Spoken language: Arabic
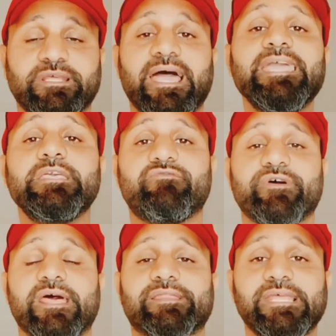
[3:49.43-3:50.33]
ليه اي
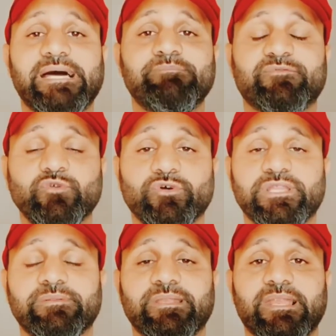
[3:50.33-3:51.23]
فرقه هتلعب مفتوح
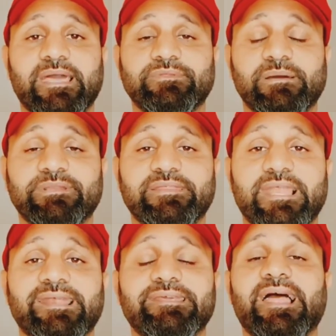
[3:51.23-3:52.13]
النادي الاهلي قدام النادي
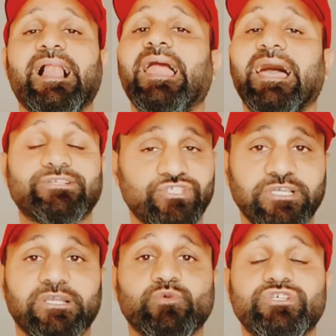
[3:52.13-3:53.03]
الاهلي
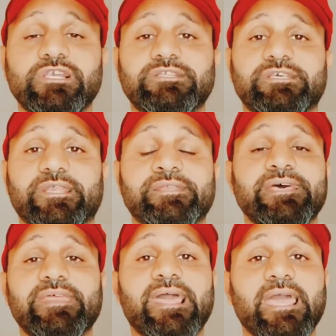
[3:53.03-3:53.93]
هتشيل وتشيل كتير
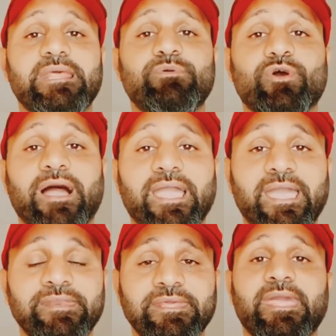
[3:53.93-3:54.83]
النادي الاهلي
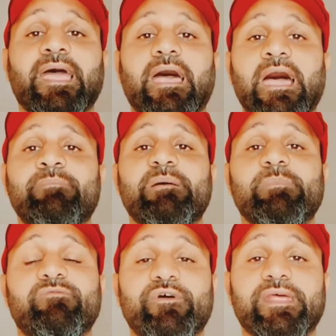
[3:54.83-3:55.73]
بيعاني امام
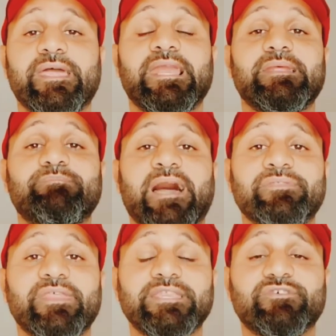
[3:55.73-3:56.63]
الفرق اللي
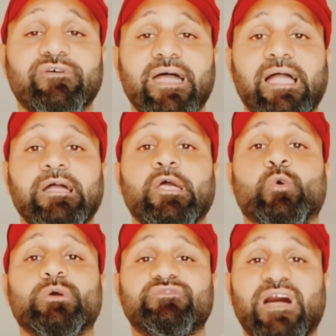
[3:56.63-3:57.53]
عندها دفاع
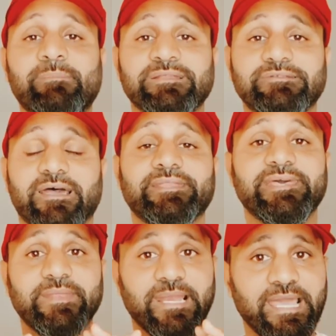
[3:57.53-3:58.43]
ودفاع منطقي
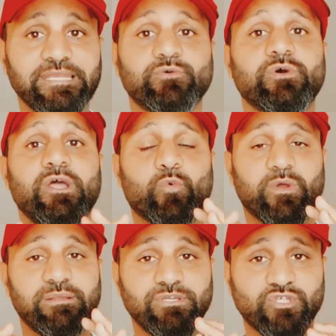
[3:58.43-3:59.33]
النادي الاهلي
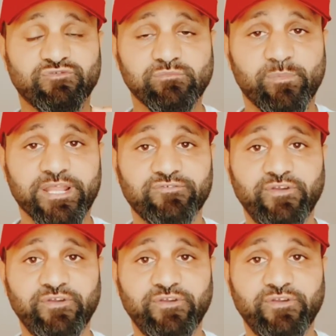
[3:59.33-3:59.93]
واللي بيشوف المباراه